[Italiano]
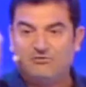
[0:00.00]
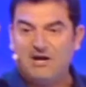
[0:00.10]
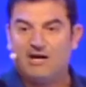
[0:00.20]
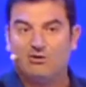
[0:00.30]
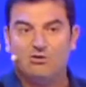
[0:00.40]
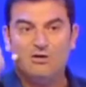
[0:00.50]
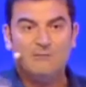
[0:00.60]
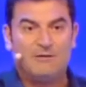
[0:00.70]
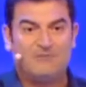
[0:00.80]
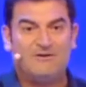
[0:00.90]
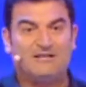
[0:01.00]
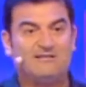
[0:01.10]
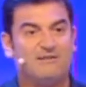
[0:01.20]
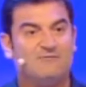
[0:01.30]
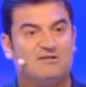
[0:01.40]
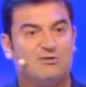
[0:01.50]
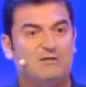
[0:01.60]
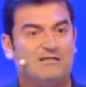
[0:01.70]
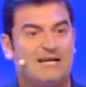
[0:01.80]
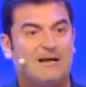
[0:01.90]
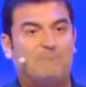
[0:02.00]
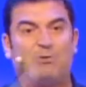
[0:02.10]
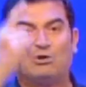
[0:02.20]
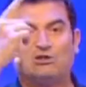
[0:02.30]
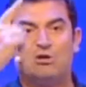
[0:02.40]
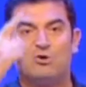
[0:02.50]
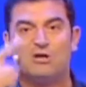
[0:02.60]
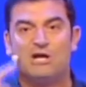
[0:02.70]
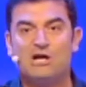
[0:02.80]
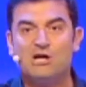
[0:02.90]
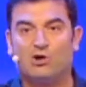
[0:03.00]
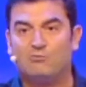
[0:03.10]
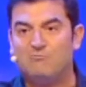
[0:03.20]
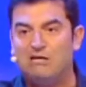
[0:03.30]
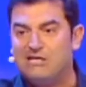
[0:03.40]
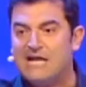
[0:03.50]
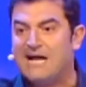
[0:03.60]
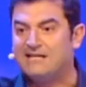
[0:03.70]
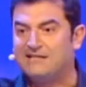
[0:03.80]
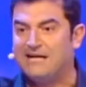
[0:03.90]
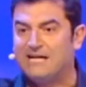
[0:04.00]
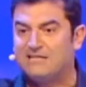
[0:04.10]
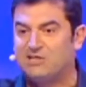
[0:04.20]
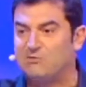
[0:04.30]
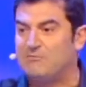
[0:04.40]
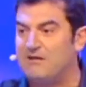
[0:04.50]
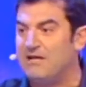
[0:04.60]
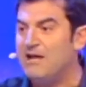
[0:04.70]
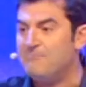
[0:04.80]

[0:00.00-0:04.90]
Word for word: fiero per fare il servizio militare a Pordenone con migliaia di ragazzi come me,